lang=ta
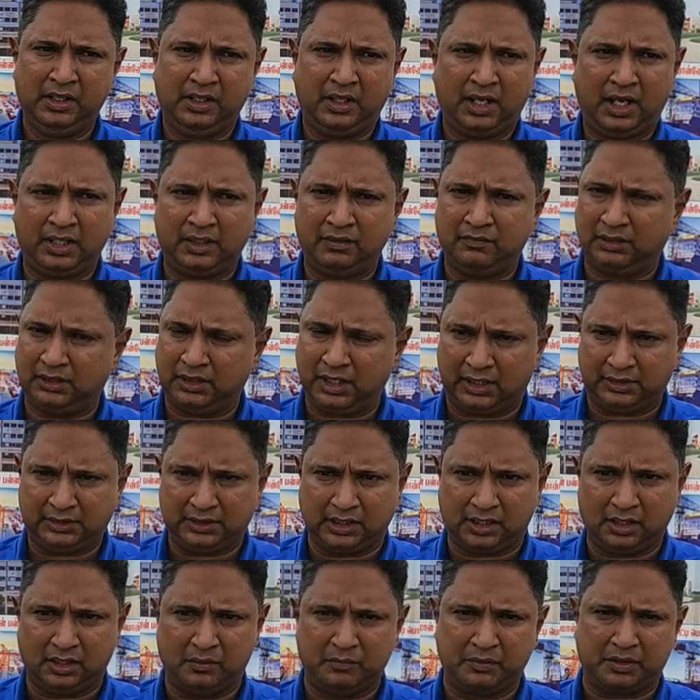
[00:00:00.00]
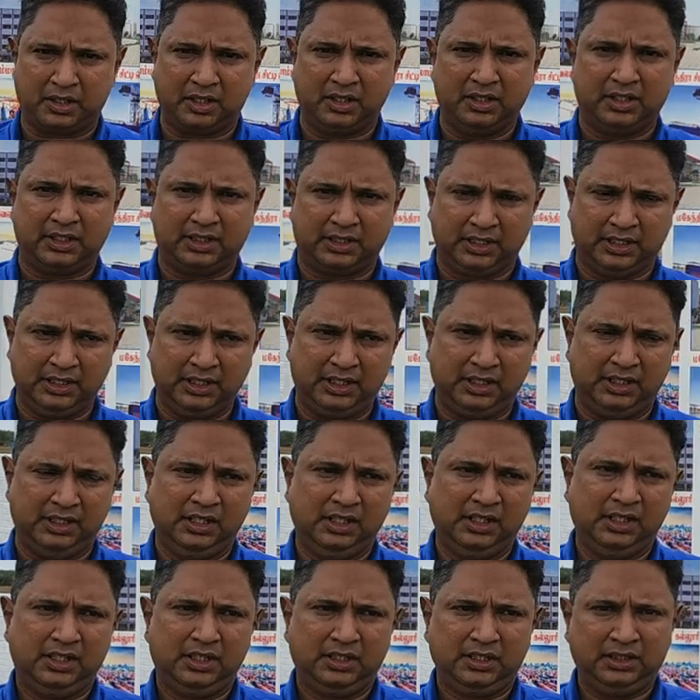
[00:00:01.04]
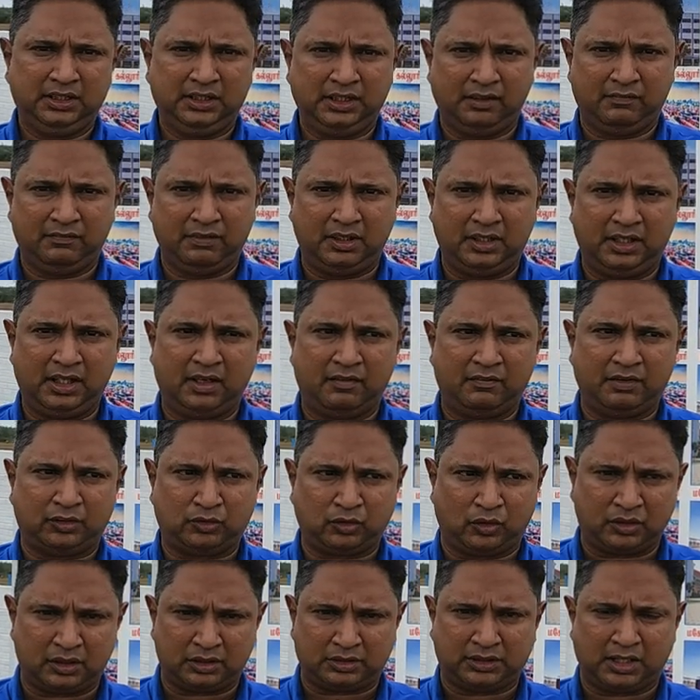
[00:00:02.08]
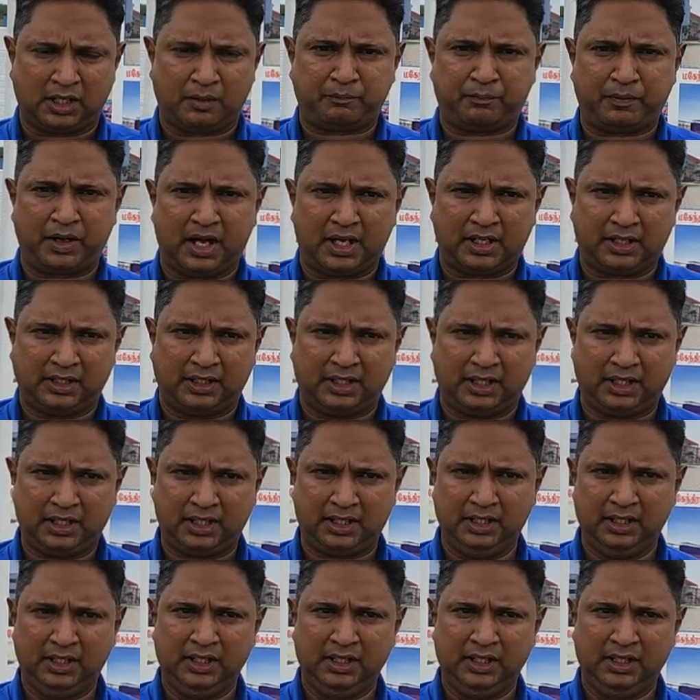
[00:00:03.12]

அது வந்து அஞ்சு கிலோமீட்டரில் இருக்குது இந்த வீடியோவை தொடர்ச்சியாக பாருங்கள்